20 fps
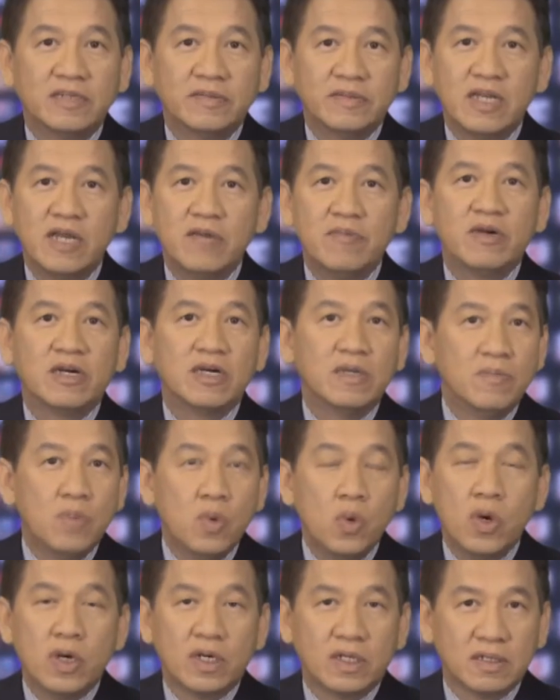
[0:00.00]
người nếu mà cứ
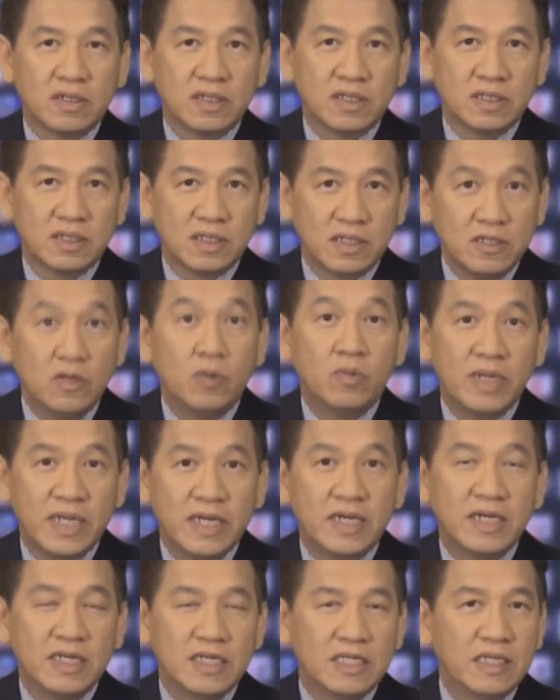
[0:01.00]
mua rồi sử dụng
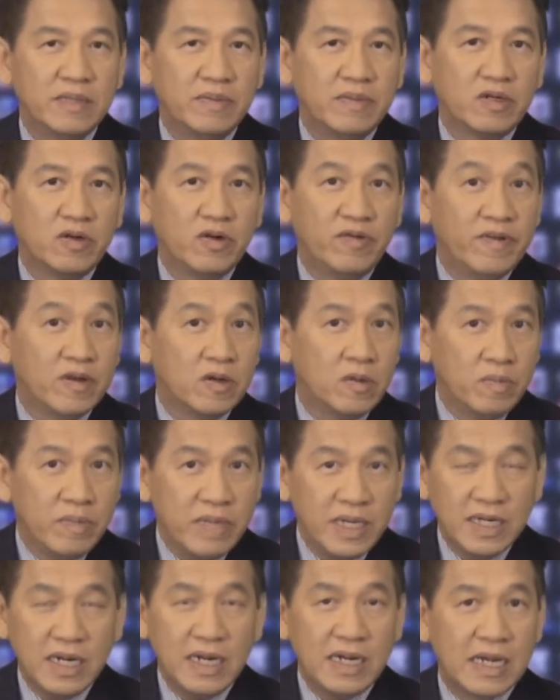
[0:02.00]
liền nhưng ừ. mà quý vị cũng
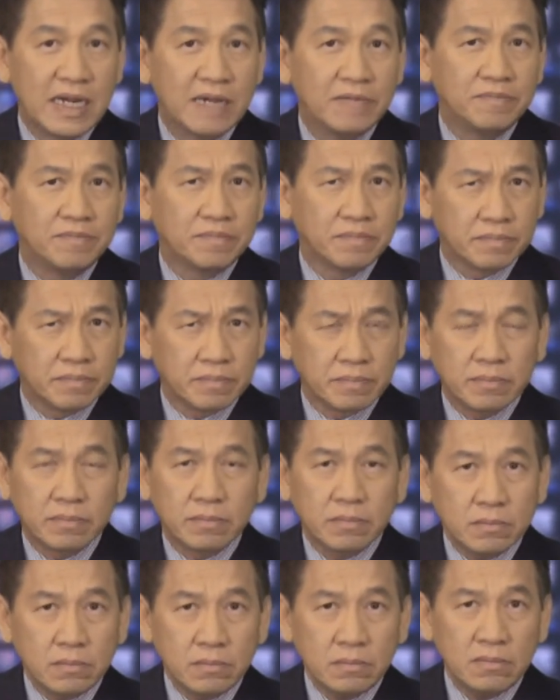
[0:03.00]
biết đó là
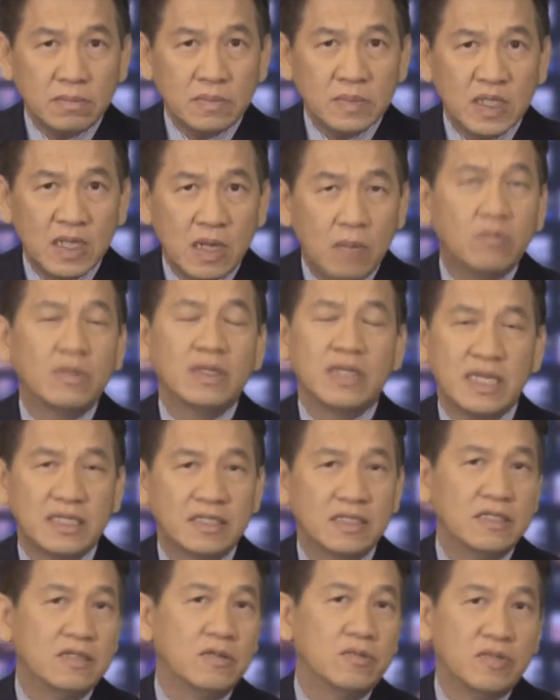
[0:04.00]
không có thể
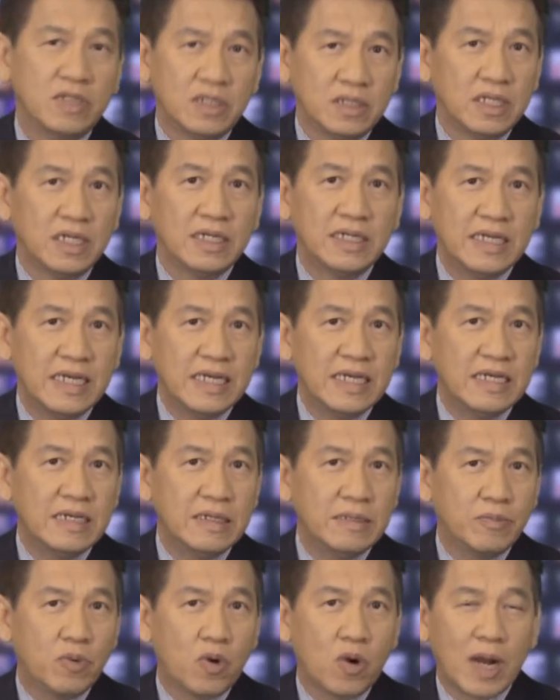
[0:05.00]
sử dụng được những
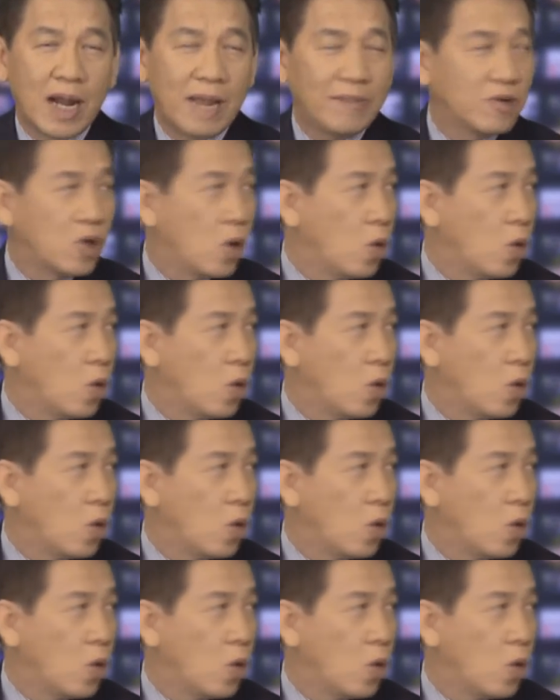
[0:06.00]
cái program